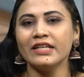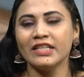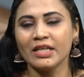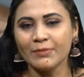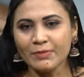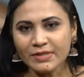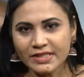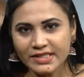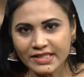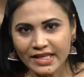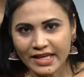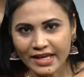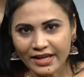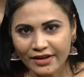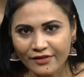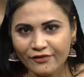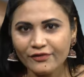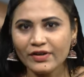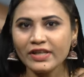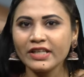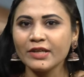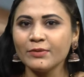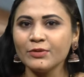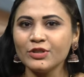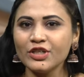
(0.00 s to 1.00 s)
నమస్తే
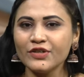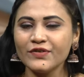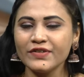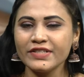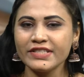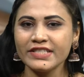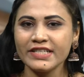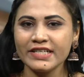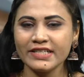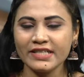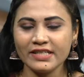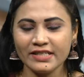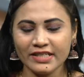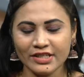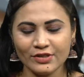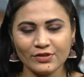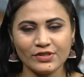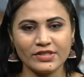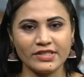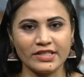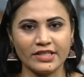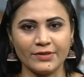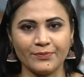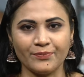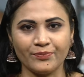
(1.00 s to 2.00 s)
వెల్కమ్ టు అవర్ ఛానల్ నేను
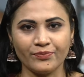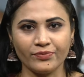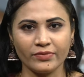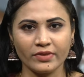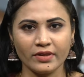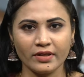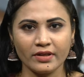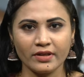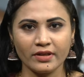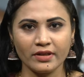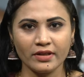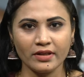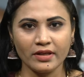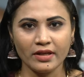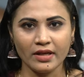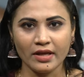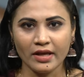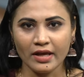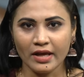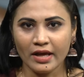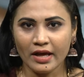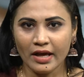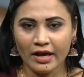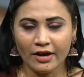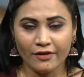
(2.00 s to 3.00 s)
సిరి
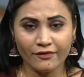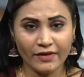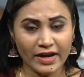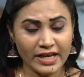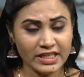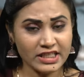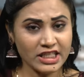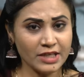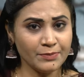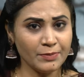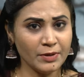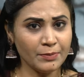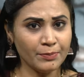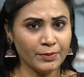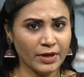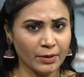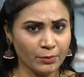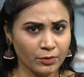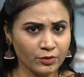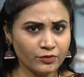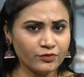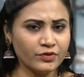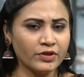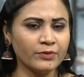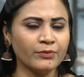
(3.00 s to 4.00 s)
వైసీపీ
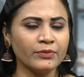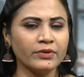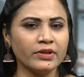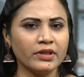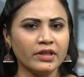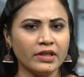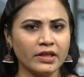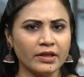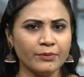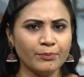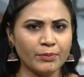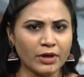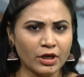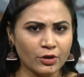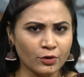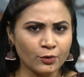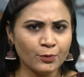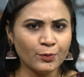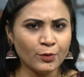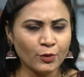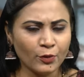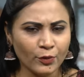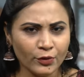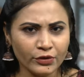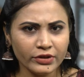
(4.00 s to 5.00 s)
ప్రభుత్వంది పరువు
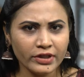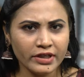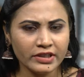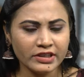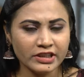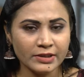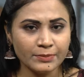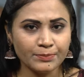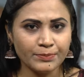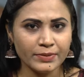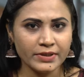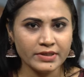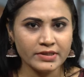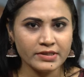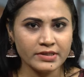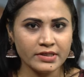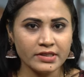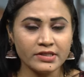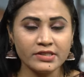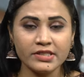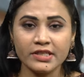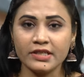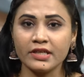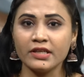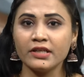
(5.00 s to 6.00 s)
పోవద్దని చెప్పేసి
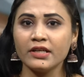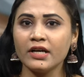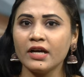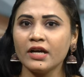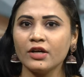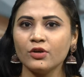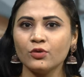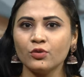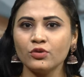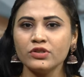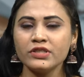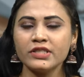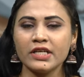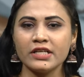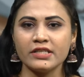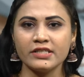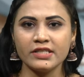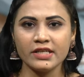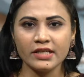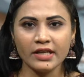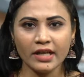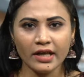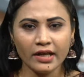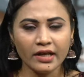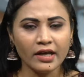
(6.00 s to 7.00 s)
జగన్ గారు
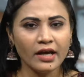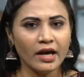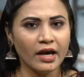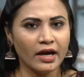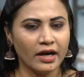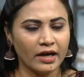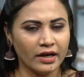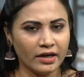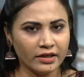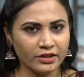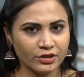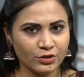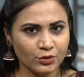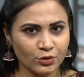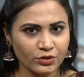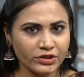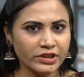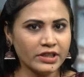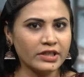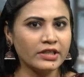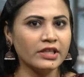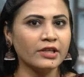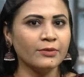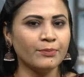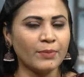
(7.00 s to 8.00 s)
సజ్జల
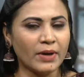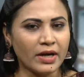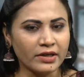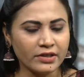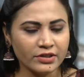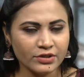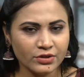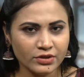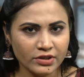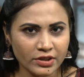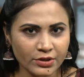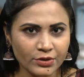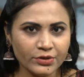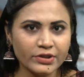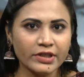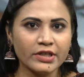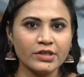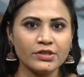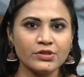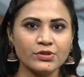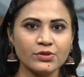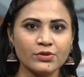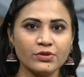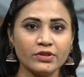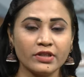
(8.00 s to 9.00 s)
సూచనల్ని పాటిస్తున్నట్టు
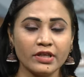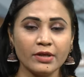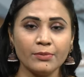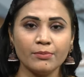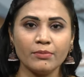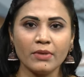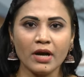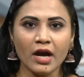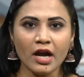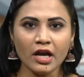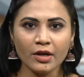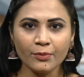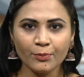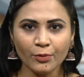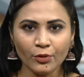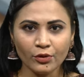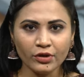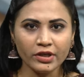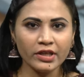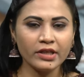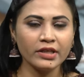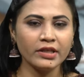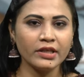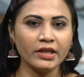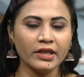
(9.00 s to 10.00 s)
తెలుస్తుంది మాక్
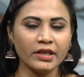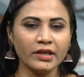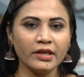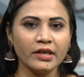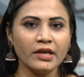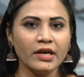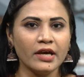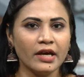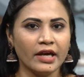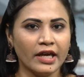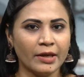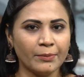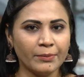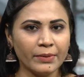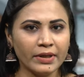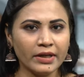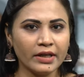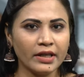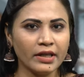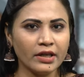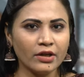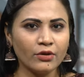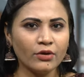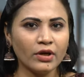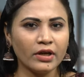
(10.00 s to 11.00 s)
పోలింగ్కి
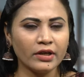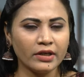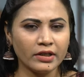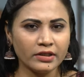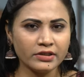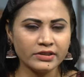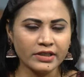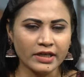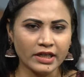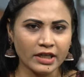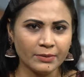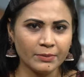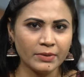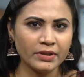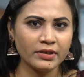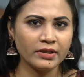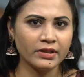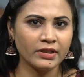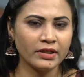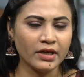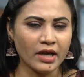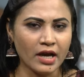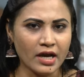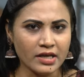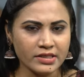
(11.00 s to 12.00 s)
ఎమ్మెల్యేలు అంటే
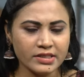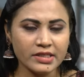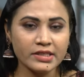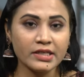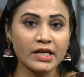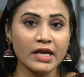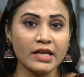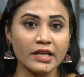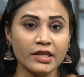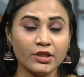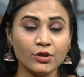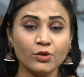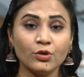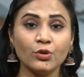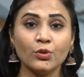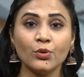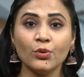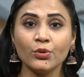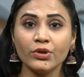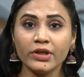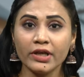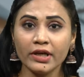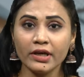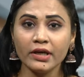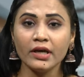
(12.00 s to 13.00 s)
చాలామంది హాజరు కాలేదు
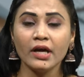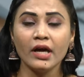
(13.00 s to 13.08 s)
నూట